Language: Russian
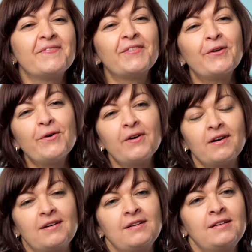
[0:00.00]

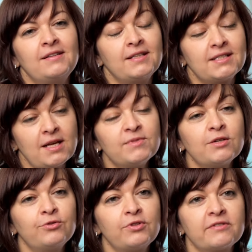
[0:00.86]
Но а, на самом
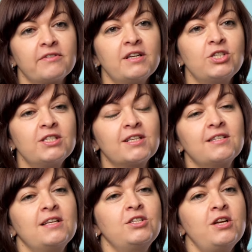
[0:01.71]
деле ультразвуковая
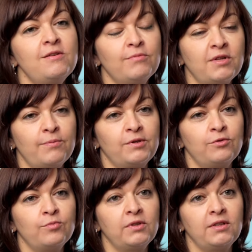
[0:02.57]
чистка изначально была
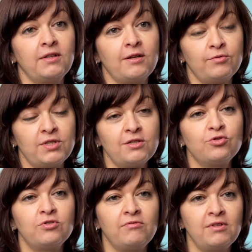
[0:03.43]
придумана для людей с
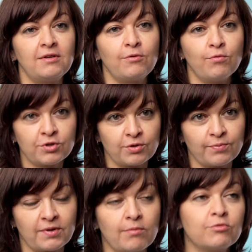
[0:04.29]
чувствительной кожей,
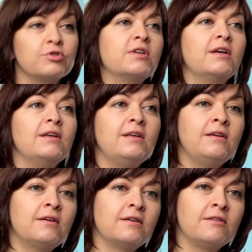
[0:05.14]
потому что
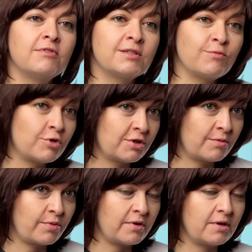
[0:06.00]
их
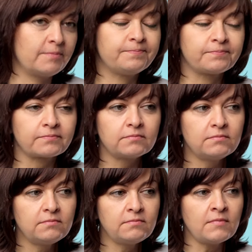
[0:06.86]
невозможно было
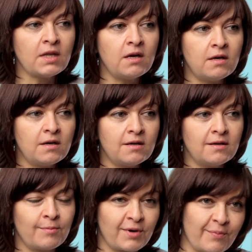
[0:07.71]
Э,
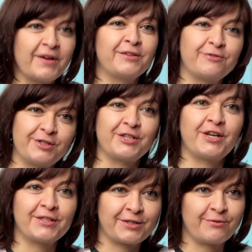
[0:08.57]
обрабатывать
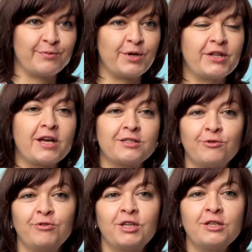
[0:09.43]
средствами на
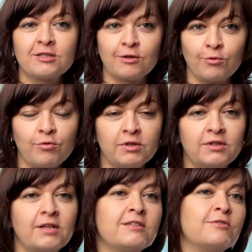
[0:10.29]
основе
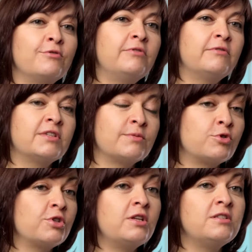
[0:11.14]
кислот, на основе,
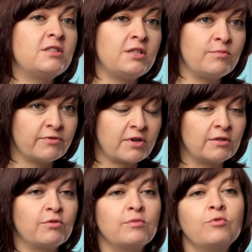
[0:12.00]
возможно, энзимов,
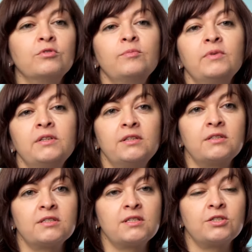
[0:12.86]
которые могут
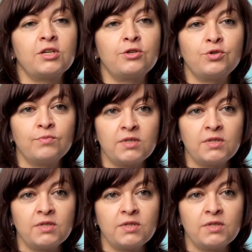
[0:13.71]
обладать раздражающим